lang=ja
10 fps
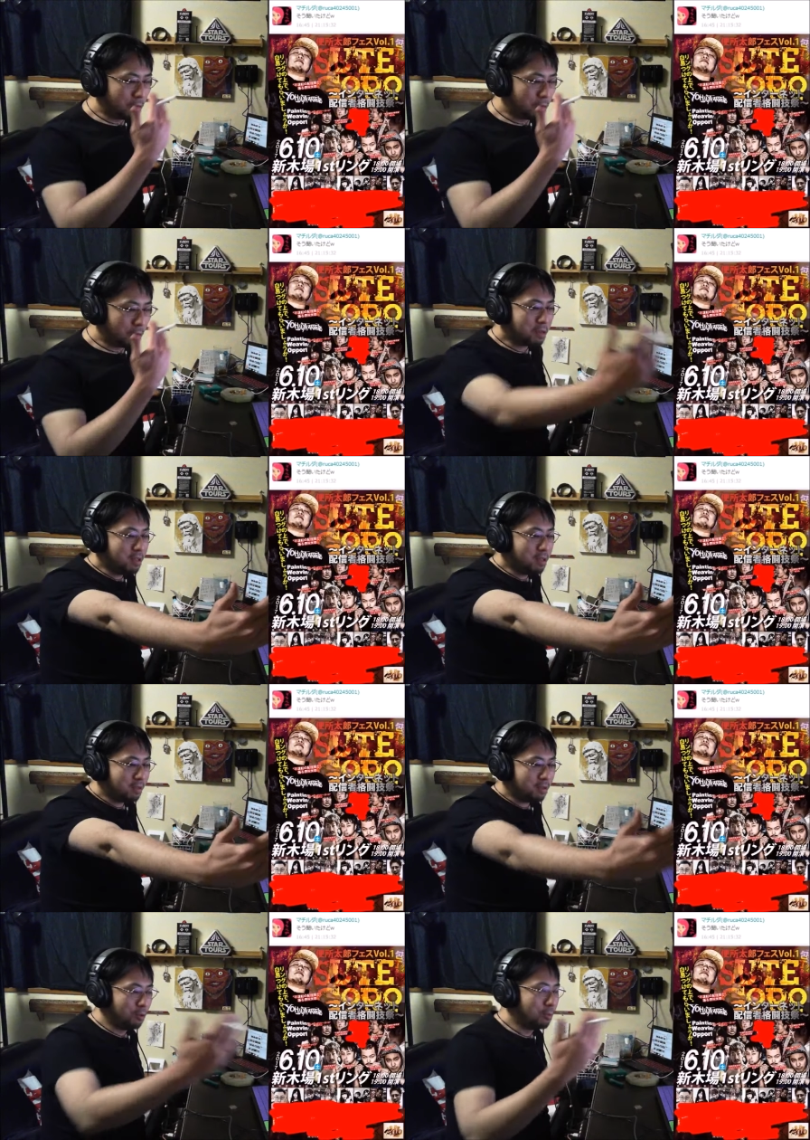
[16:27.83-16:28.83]
違く
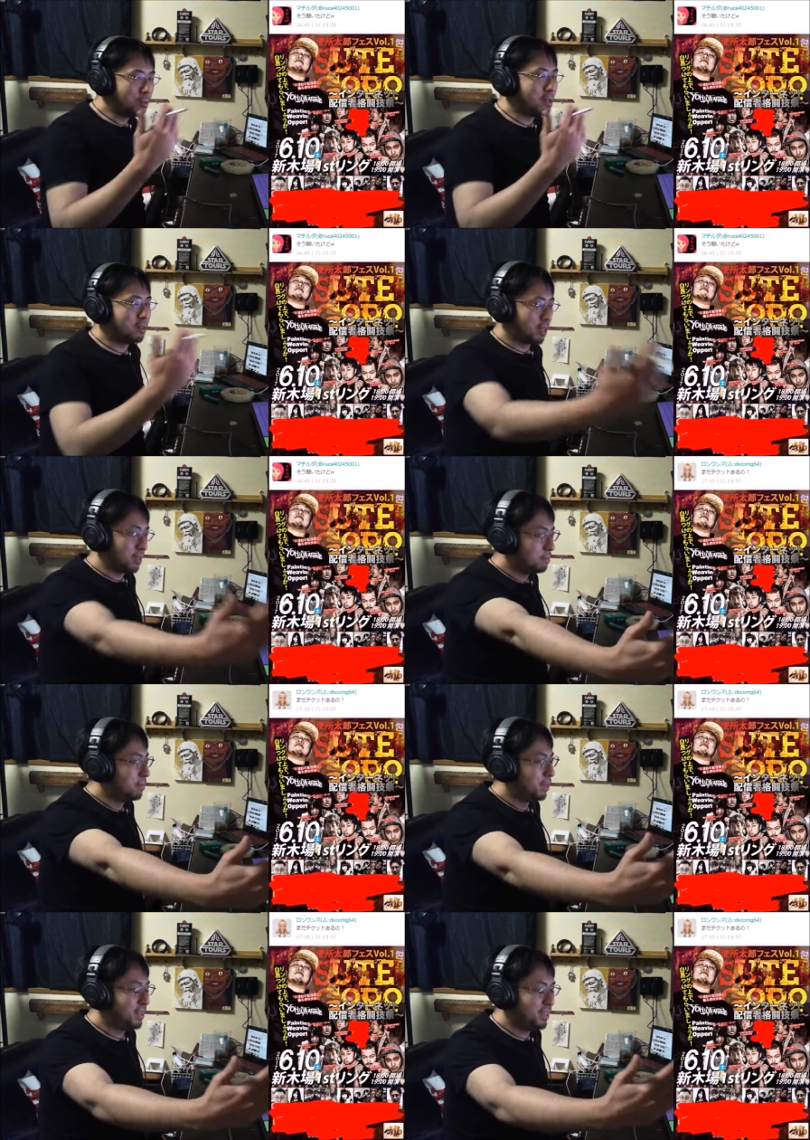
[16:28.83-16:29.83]
て、すごい
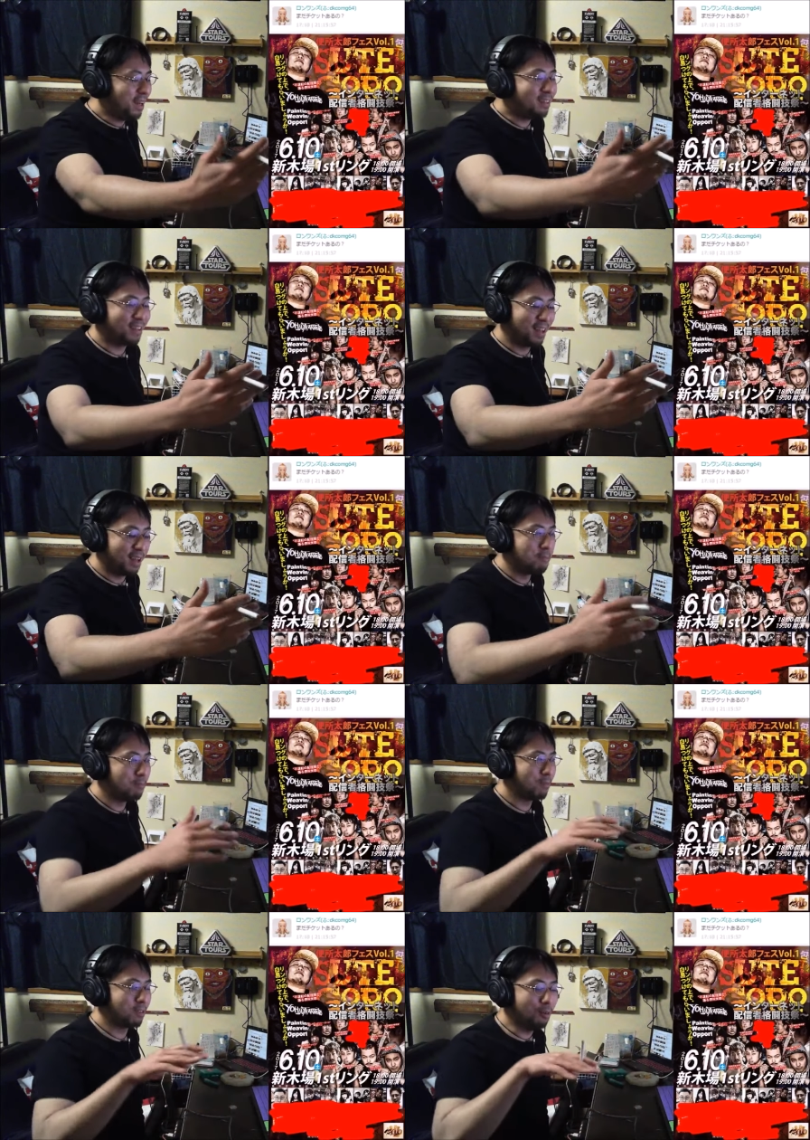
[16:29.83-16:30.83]
狭い箱だから、
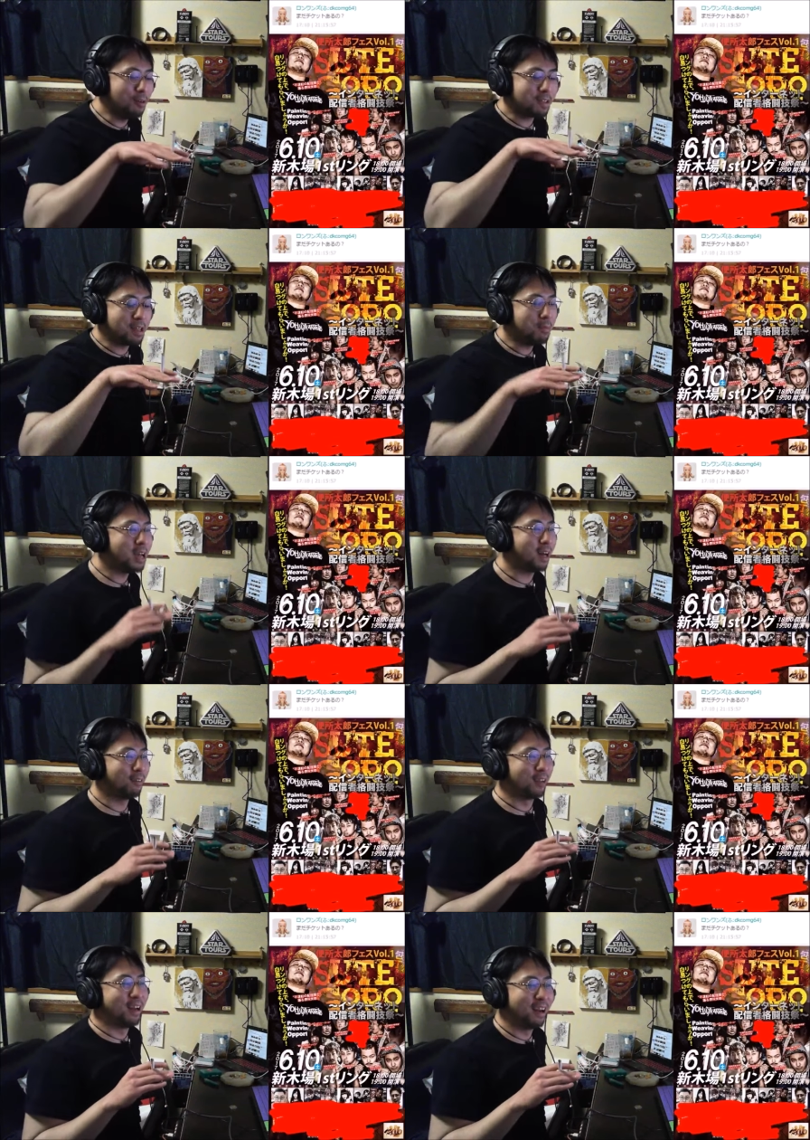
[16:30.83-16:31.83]
多
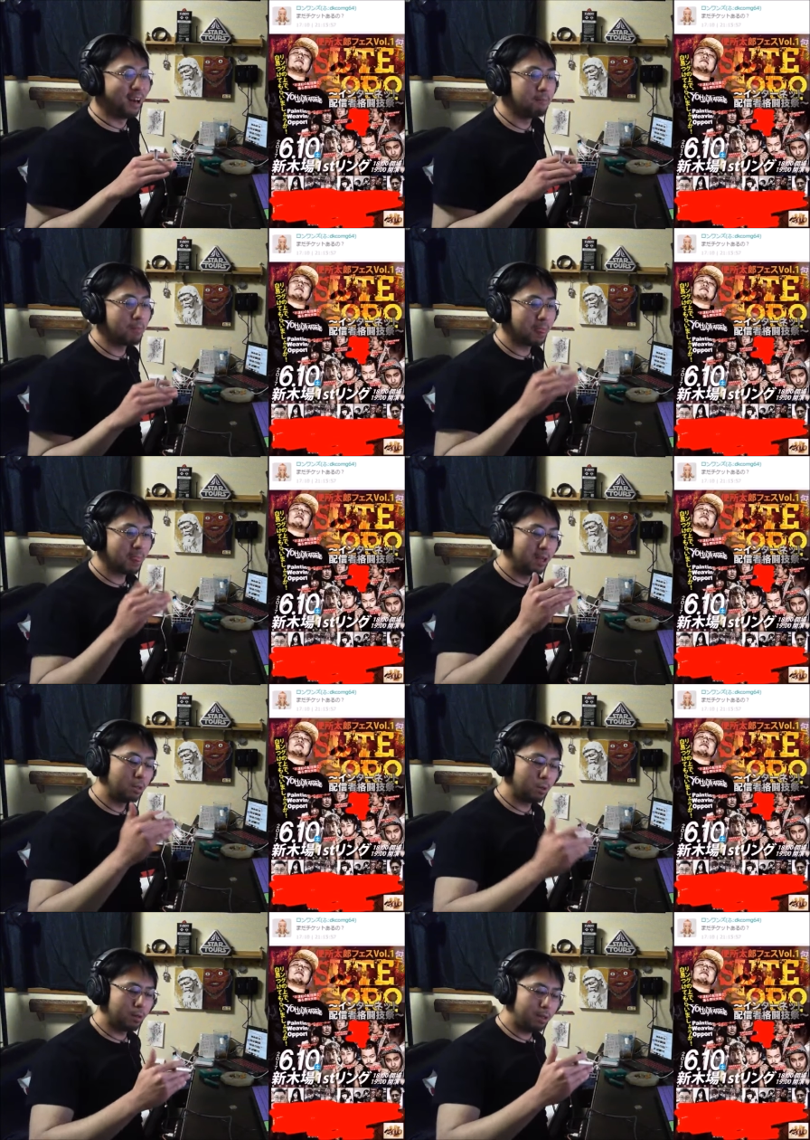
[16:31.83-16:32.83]
分ね、一番後ろの
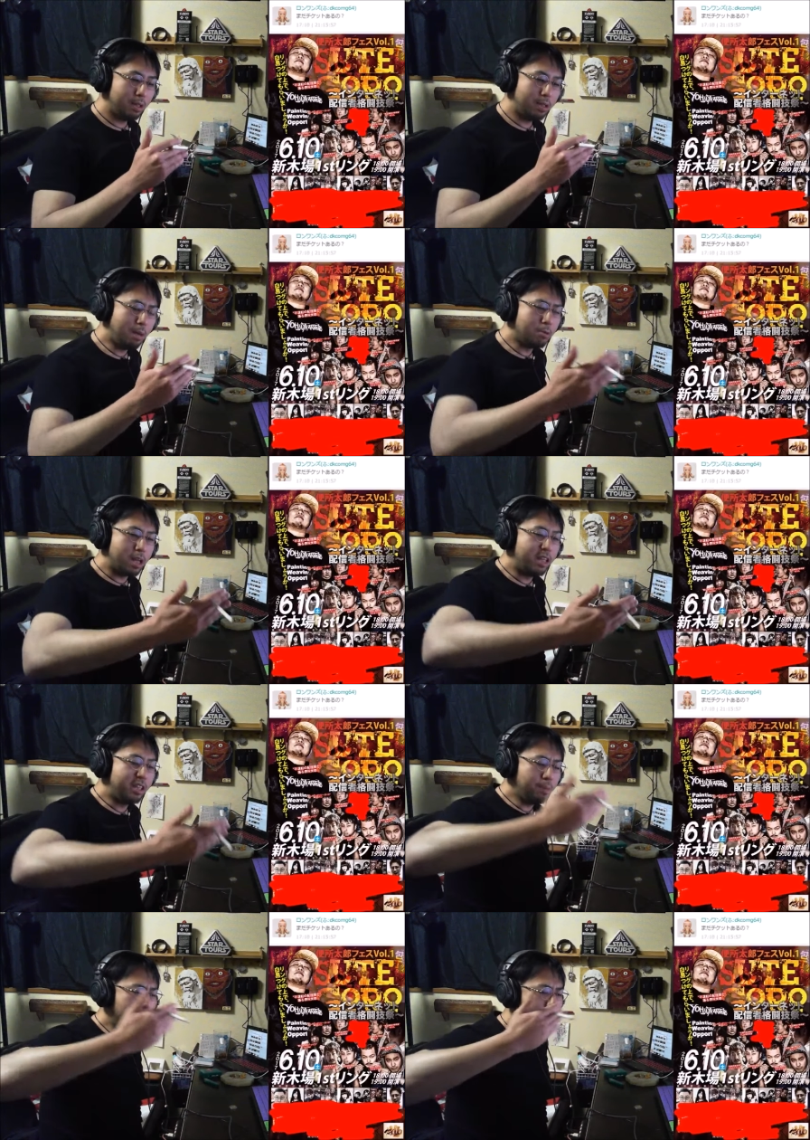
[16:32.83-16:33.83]
席からでも
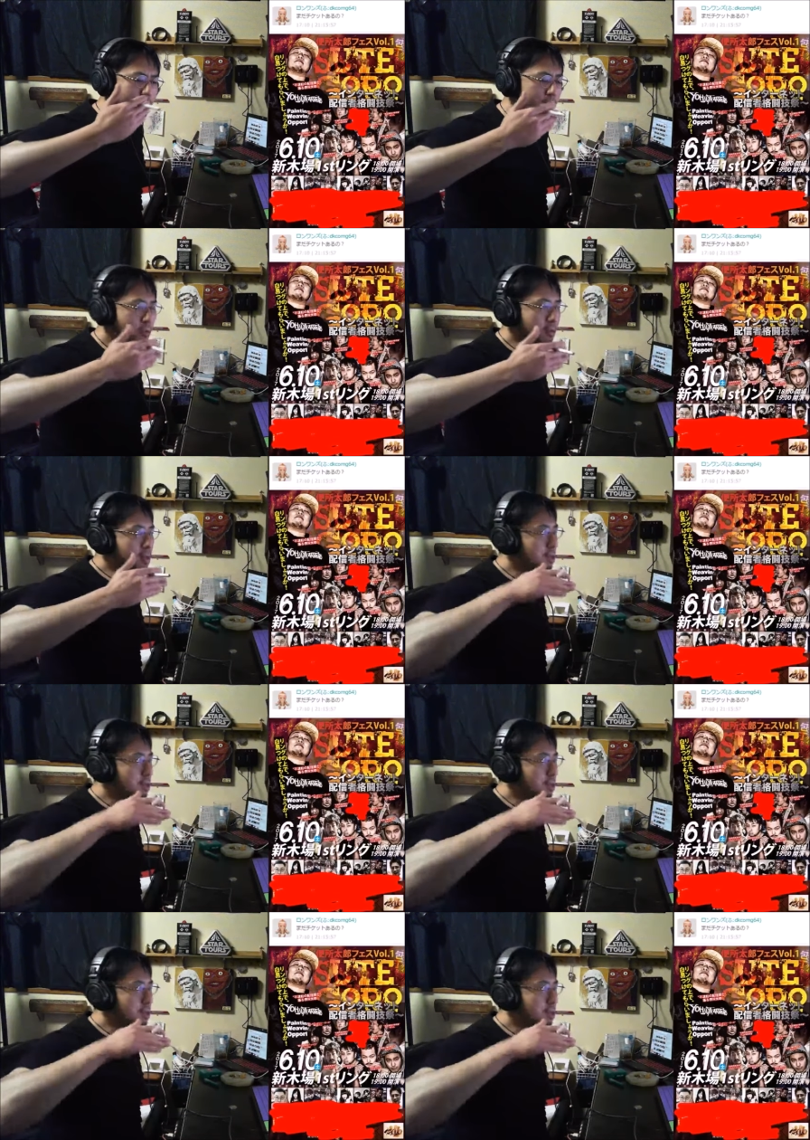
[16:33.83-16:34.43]
全部見えるぐらい